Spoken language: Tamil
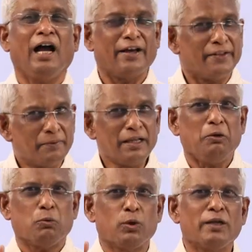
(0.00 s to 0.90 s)
அதை விட
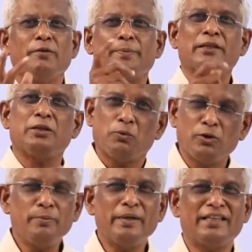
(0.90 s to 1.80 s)
உணவை பற்றி
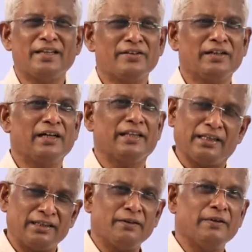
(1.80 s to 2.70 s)
ஒன்றுமே தெரிஞ்சுக்காது
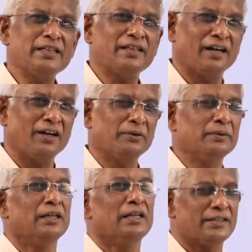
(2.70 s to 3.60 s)
எத்தனை வயசு ஆனாலும்
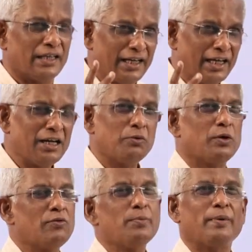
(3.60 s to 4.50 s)
சரியான
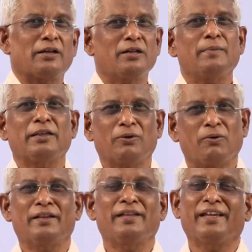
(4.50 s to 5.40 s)
உணவு பழக்கம் அந்த
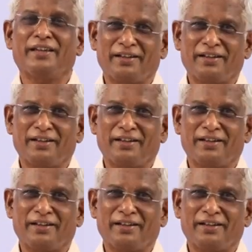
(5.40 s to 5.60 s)
குழந்தைக்கு